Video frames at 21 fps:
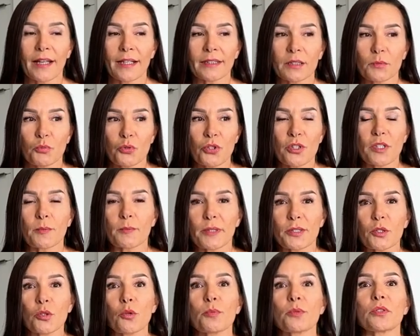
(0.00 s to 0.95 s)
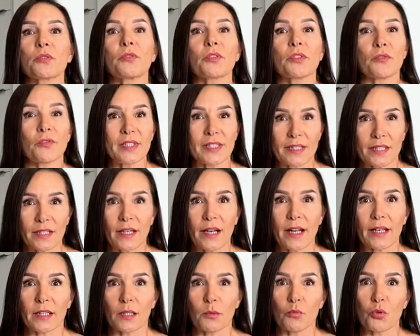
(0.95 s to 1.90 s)
Это будет способствовать
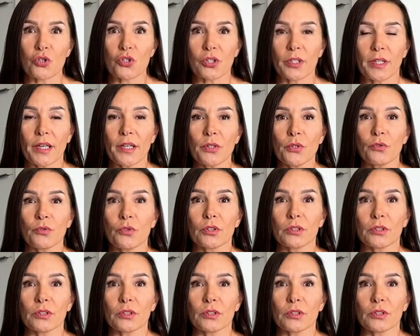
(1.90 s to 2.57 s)
висцеральному ожирению,